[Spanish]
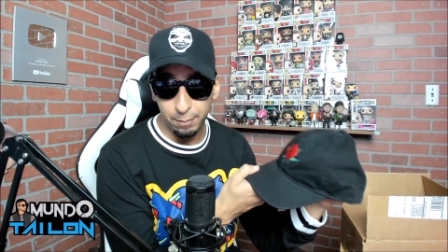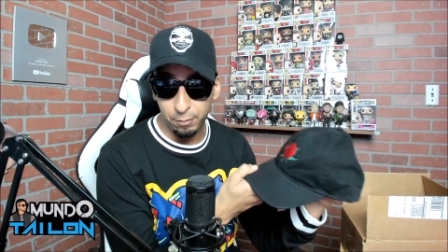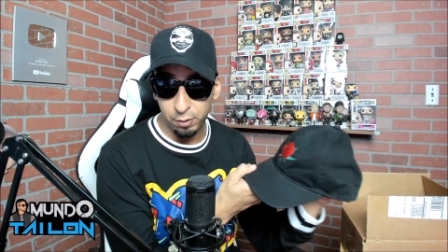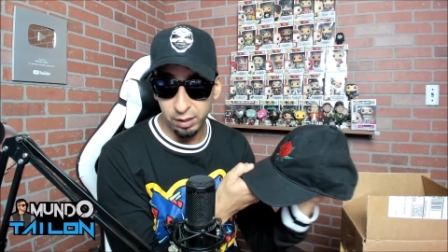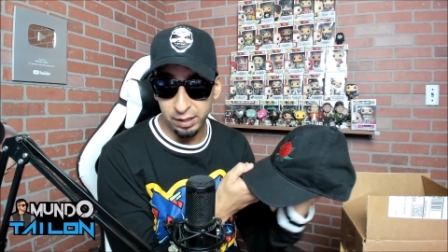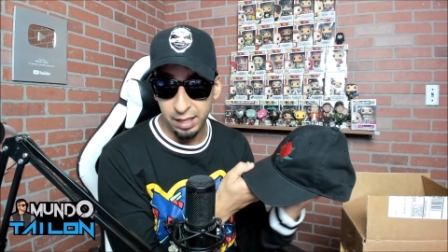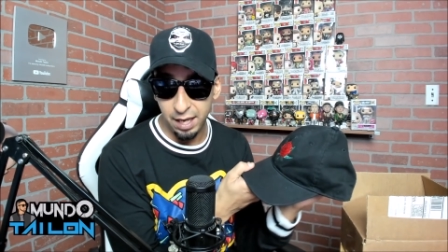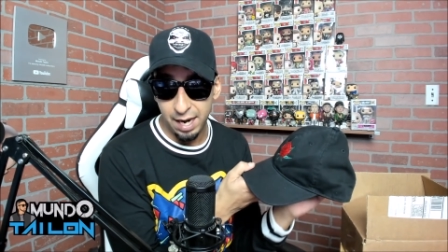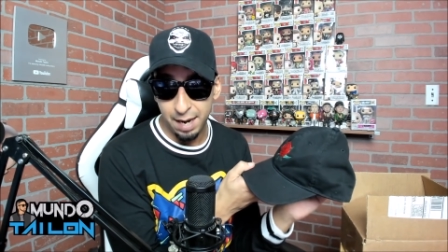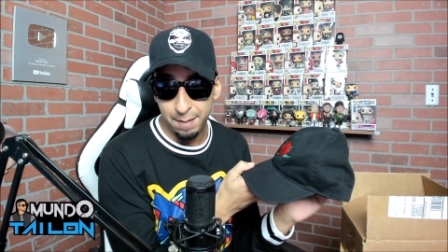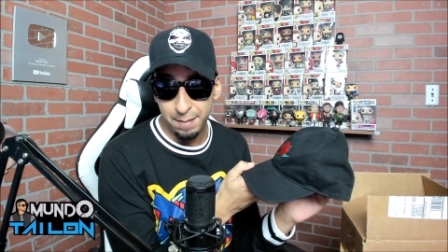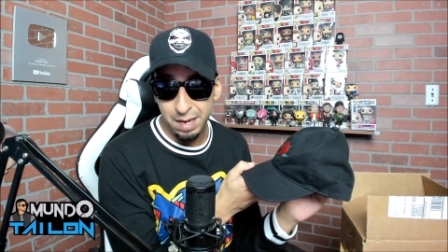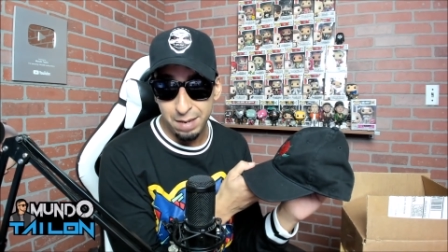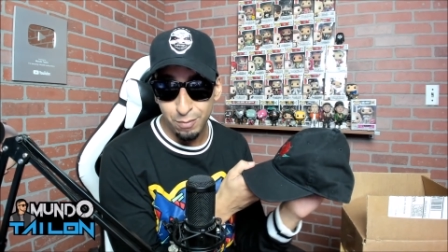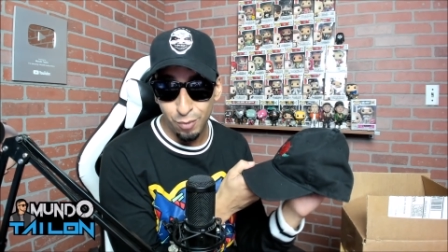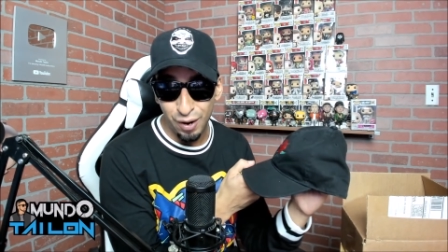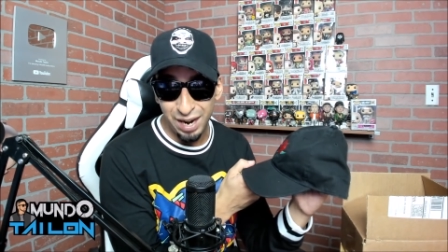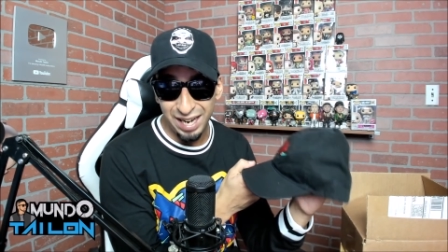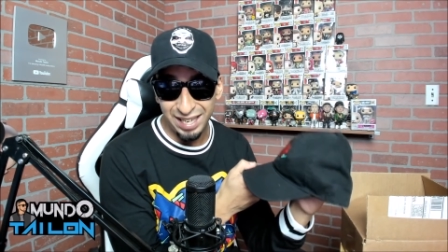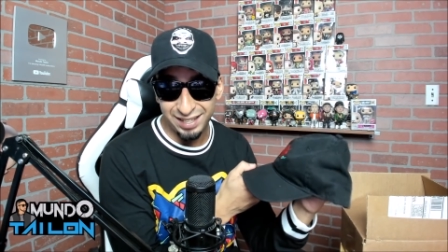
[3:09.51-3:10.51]
Porque ahora
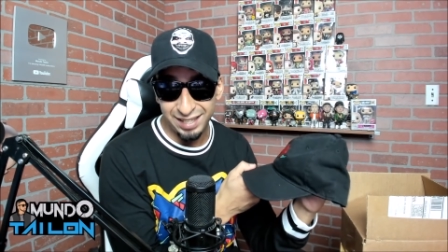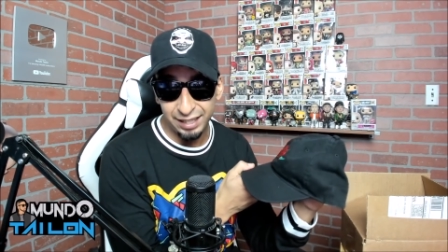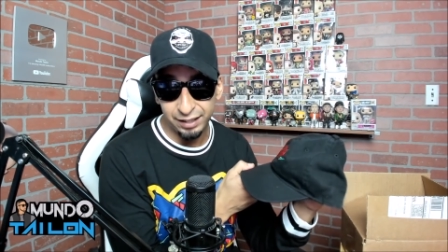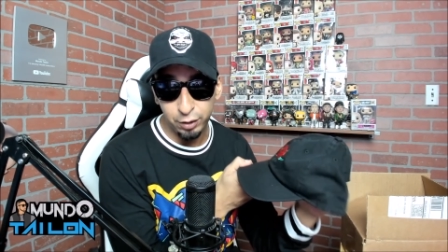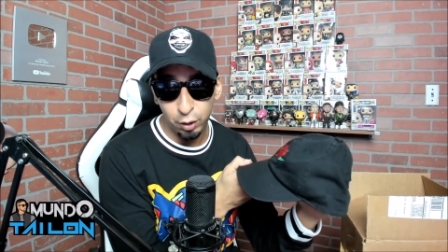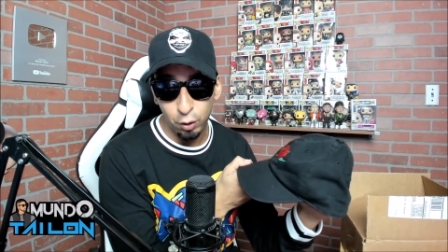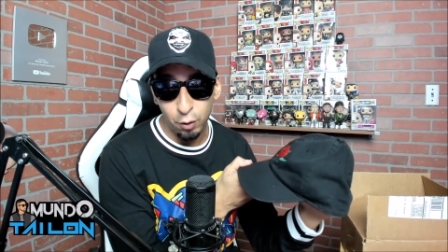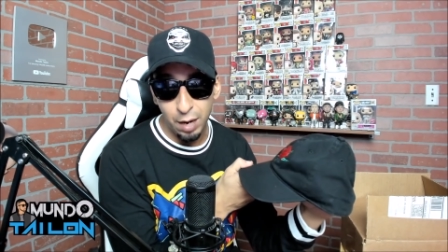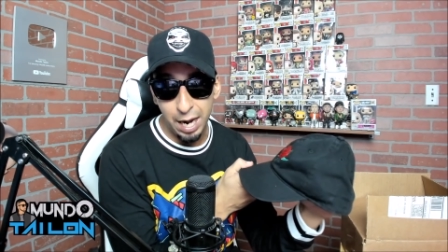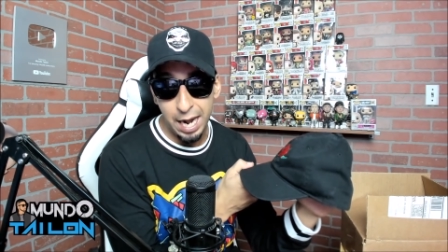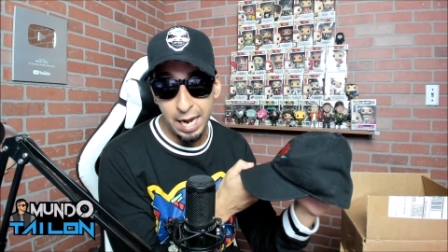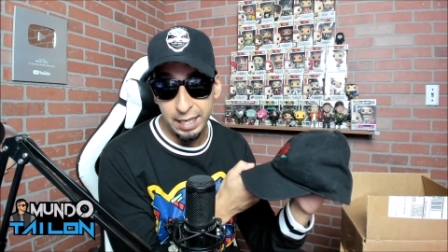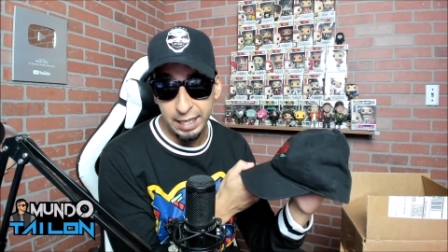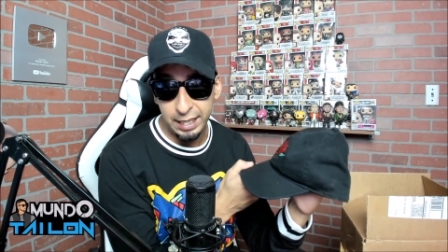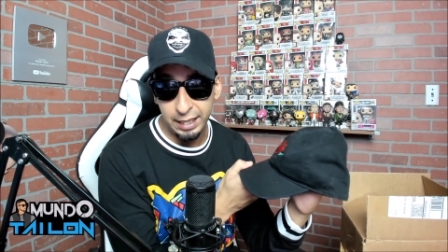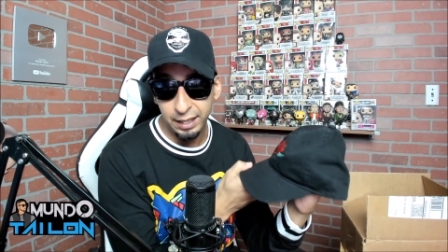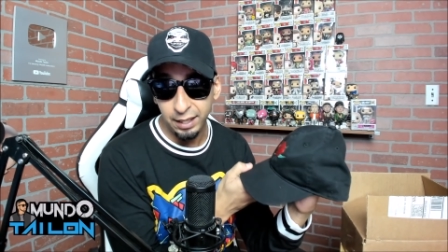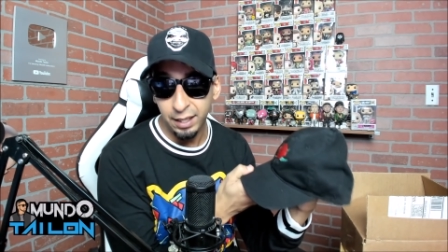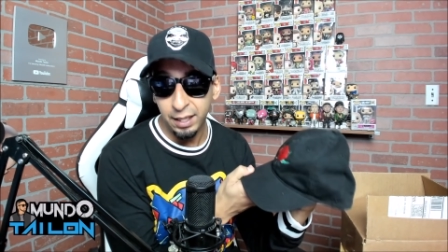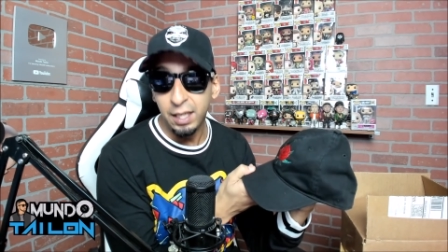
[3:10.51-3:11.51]
mismo esa estruja
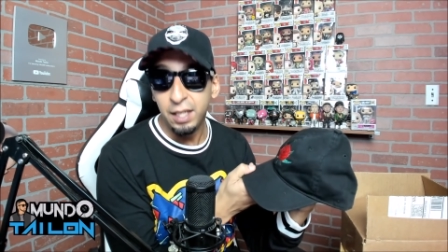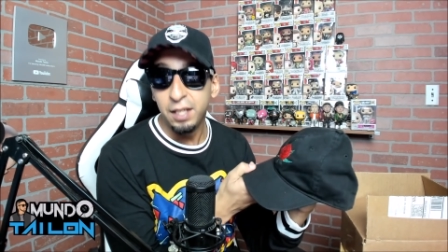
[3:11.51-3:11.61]
ahí,